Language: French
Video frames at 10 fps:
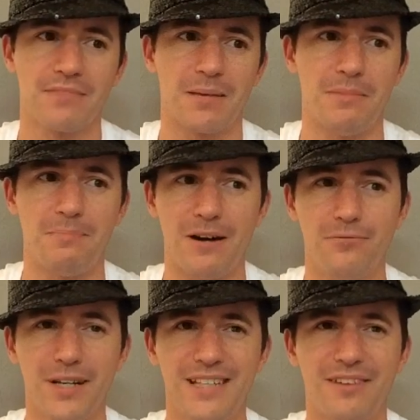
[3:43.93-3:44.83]
mais
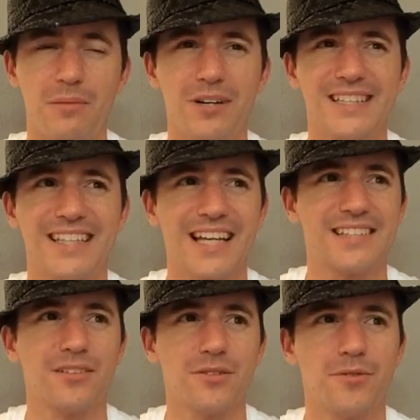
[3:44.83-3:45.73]
parfois il est vraiment
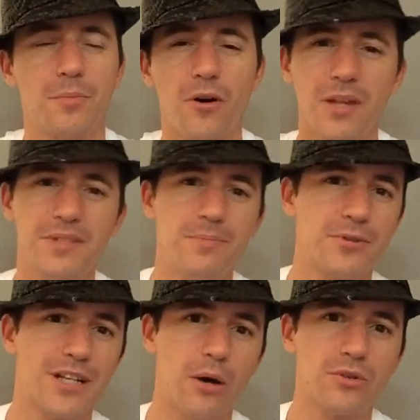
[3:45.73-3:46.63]
intéressant de prendre un petit
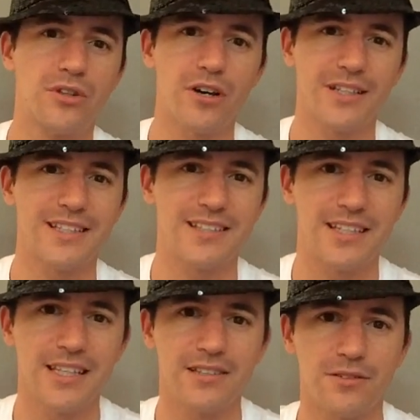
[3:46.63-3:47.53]
peu de la hauteur et
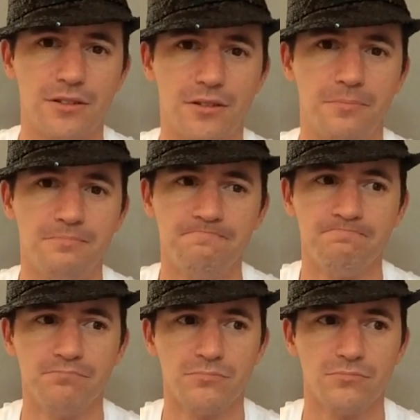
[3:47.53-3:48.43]
d'essayer de,
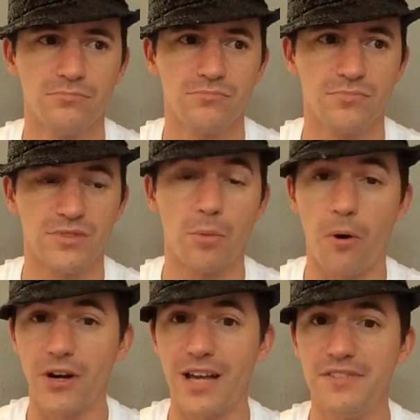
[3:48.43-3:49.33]
de
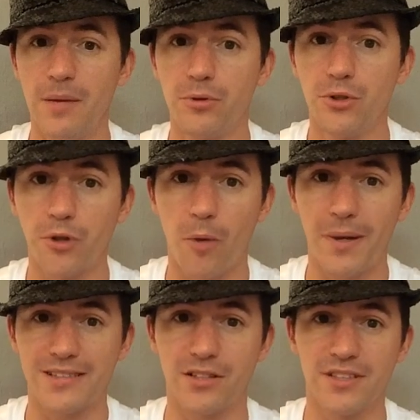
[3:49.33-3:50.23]
prendre la vie un peu d'autres
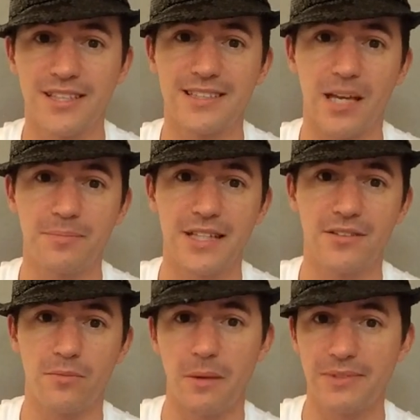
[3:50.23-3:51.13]
personnes qui seraient peut-être
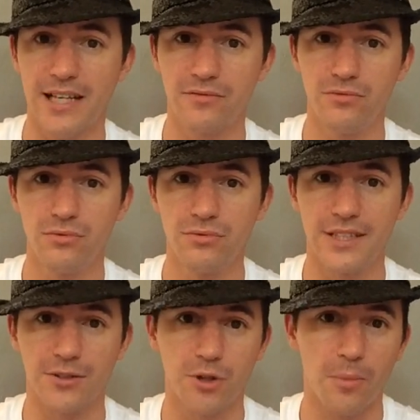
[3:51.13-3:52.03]
dans le même cas que vous,
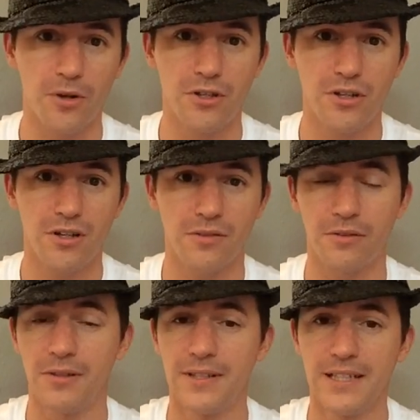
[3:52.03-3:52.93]
des
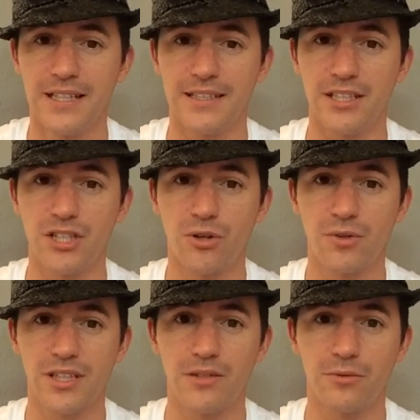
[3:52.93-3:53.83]
entrepreneurs, des
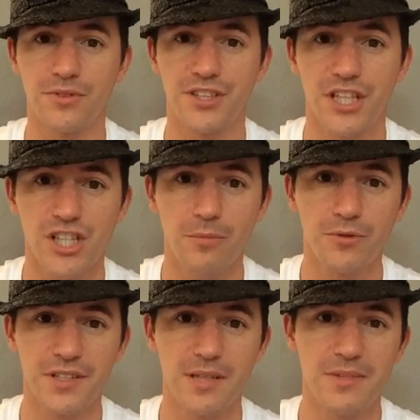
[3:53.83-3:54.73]
gens qui ont déjà
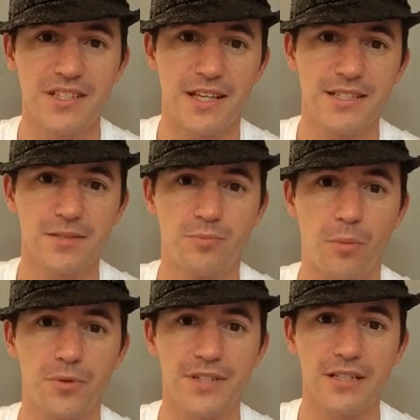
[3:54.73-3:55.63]
monté des business,
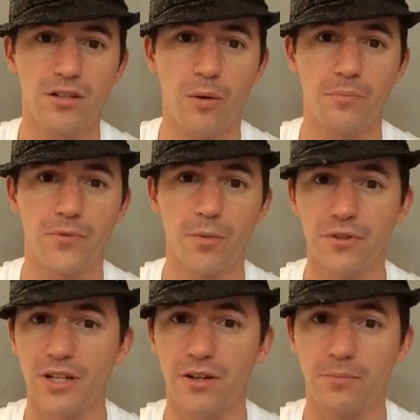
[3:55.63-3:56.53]
pour peut-être leur
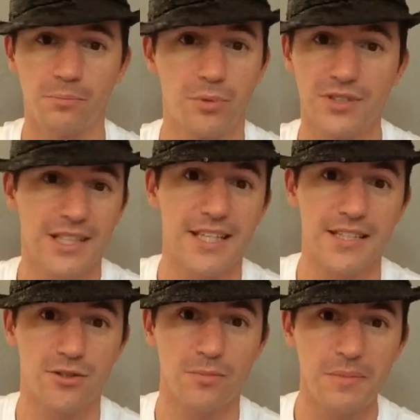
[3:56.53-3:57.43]
demander, leur poser des
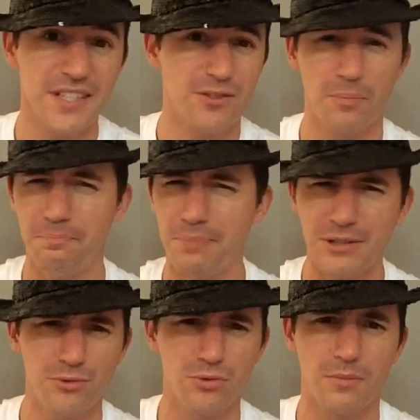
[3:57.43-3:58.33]
questions, même s'ils ne sont pas
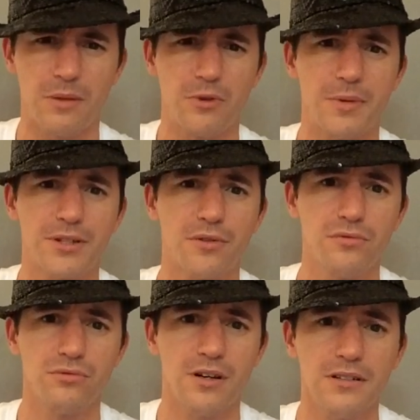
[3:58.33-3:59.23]
du tout dans le même domaine que
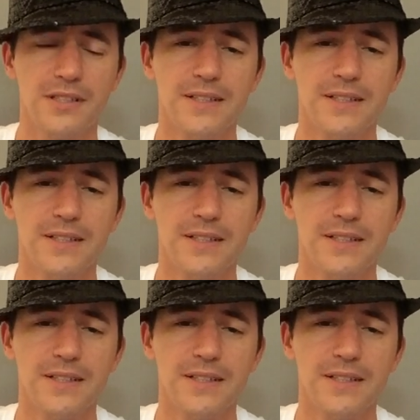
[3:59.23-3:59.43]
vous. Hein.